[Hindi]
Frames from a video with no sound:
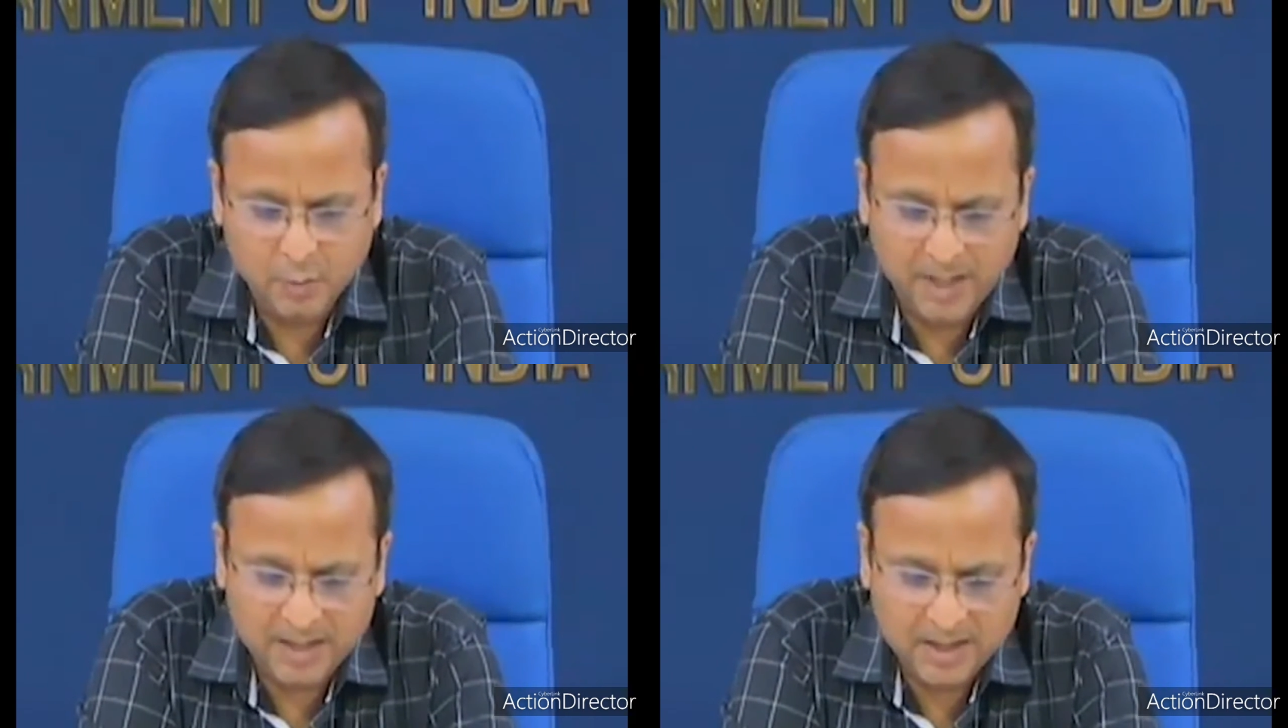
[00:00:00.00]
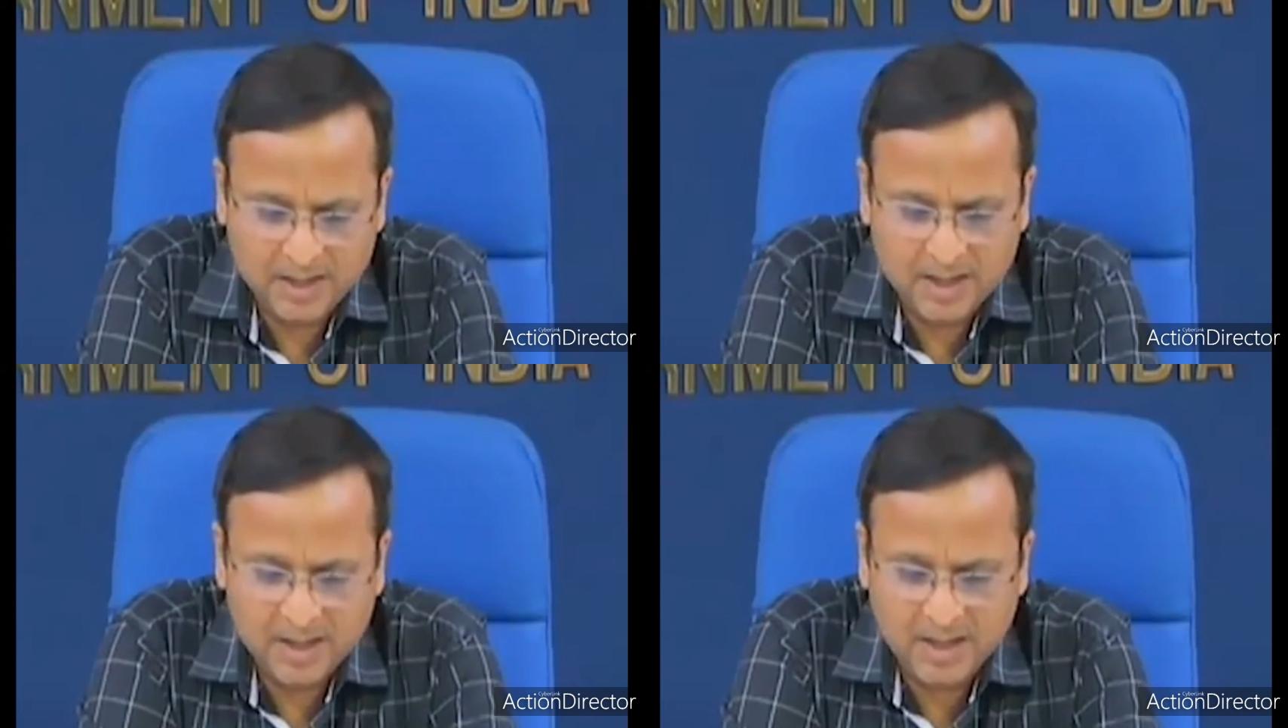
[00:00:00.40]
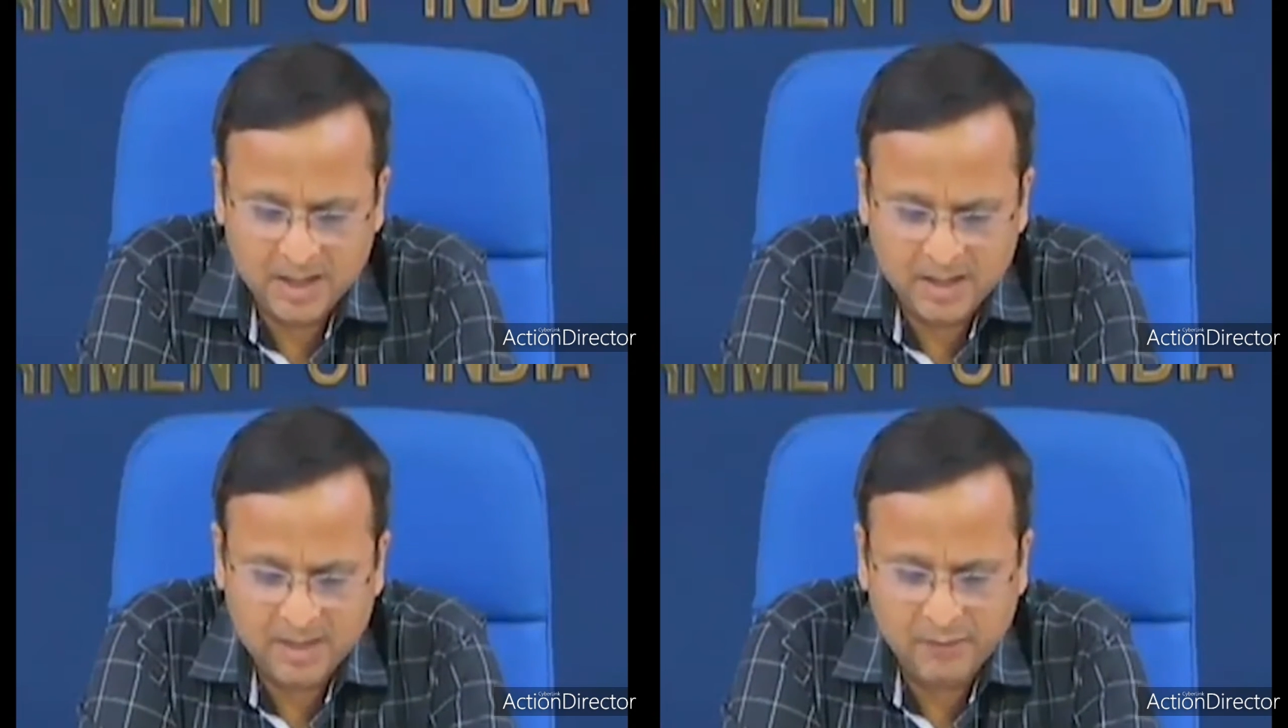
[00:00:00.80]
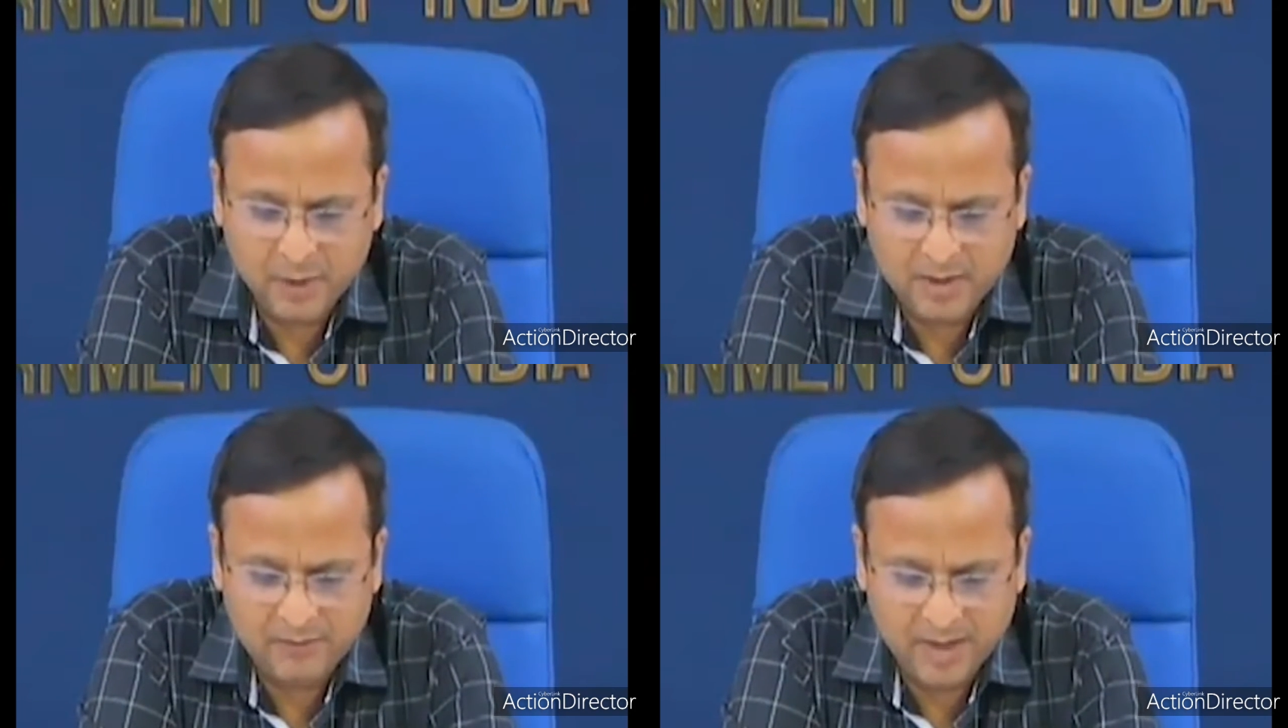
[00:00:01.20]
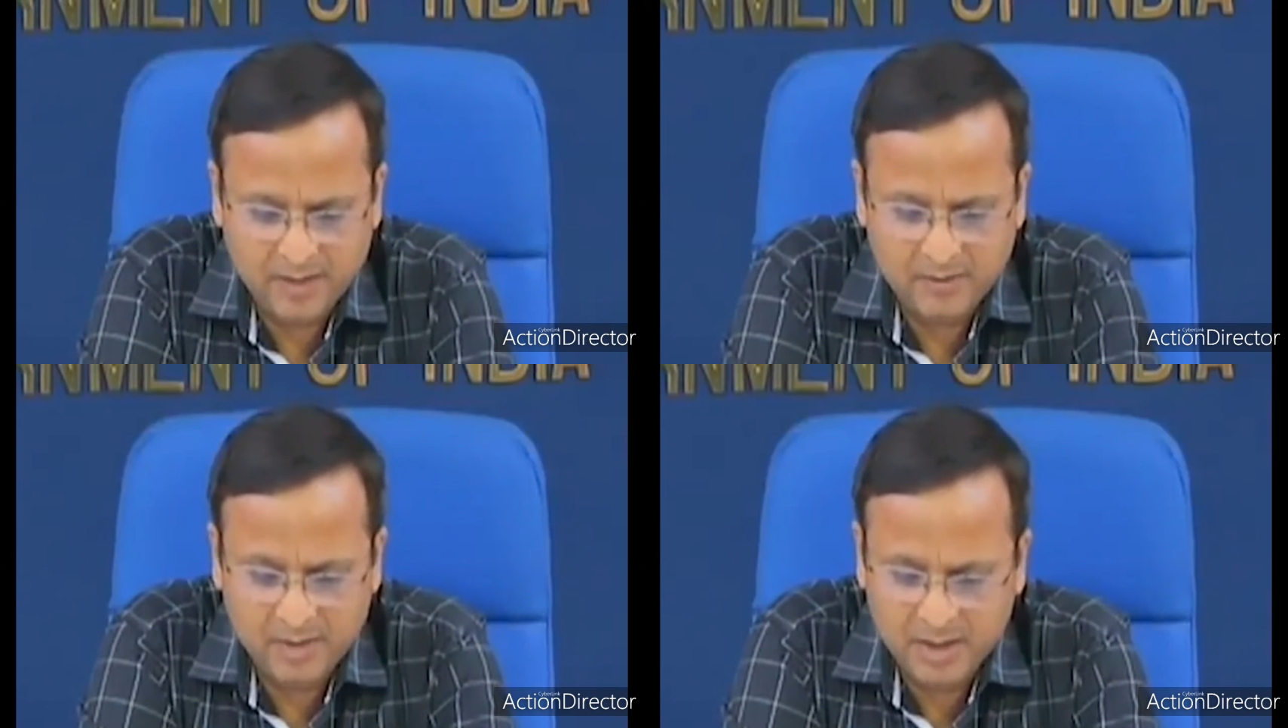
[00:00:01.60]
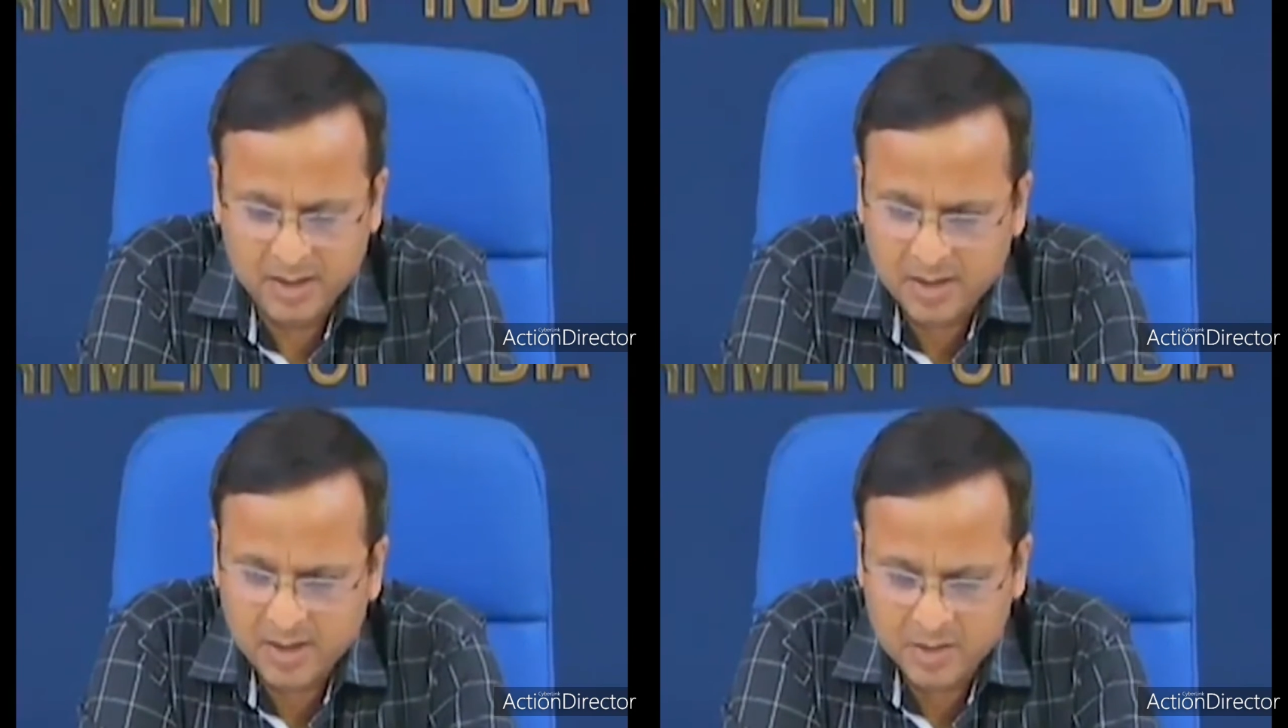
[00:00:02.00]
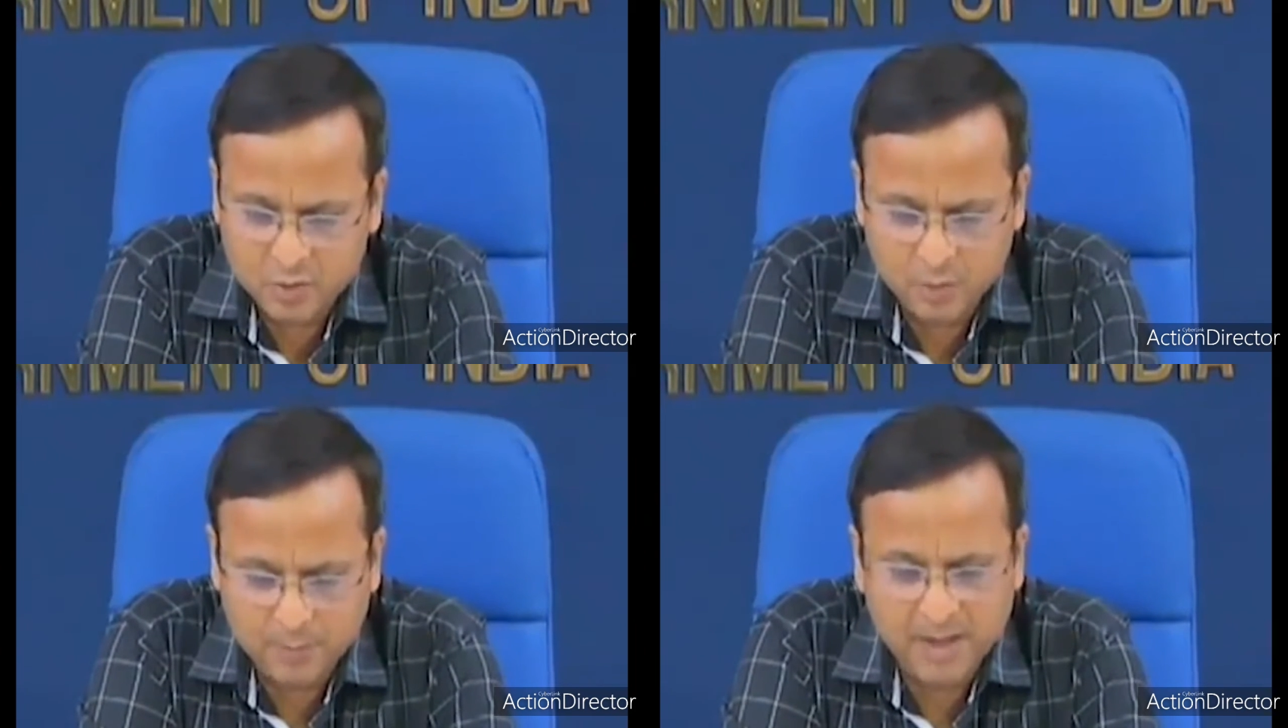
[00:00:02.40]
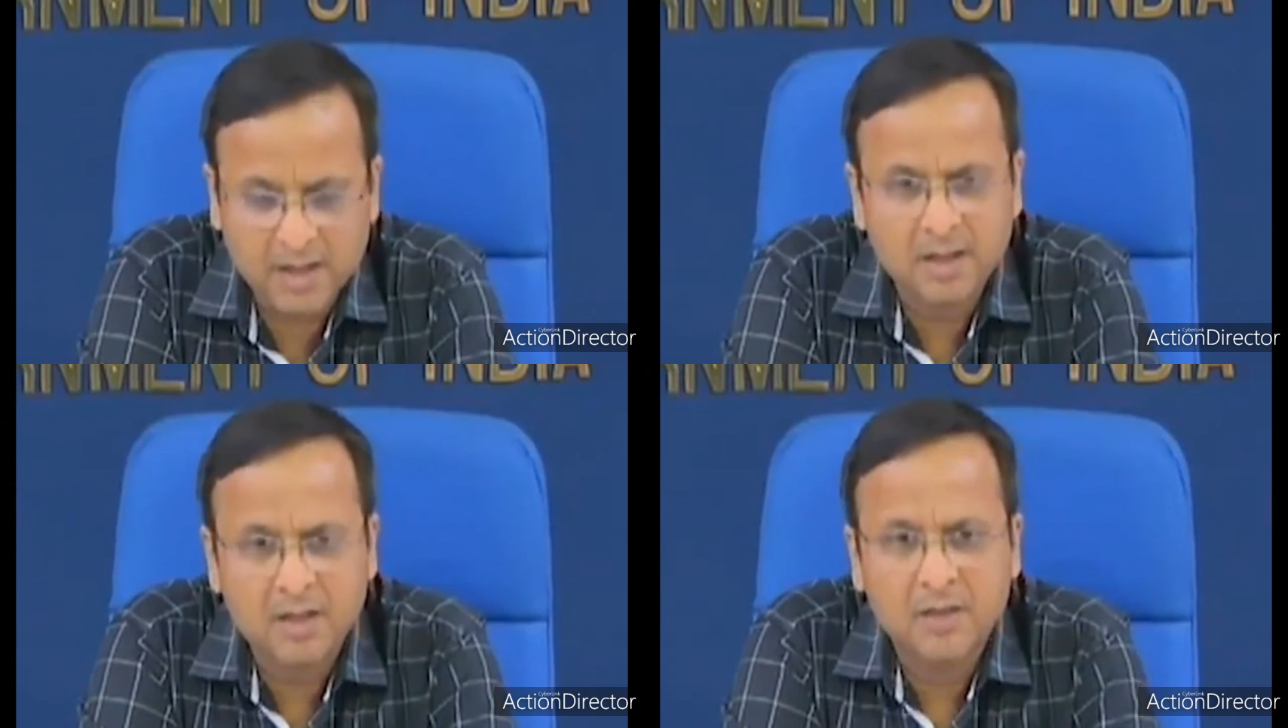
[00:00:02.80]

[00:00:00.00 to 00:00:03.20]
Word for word: तो पाते हैं कि लेस देन 45 फाइव ईयर्स एज ग्रुप में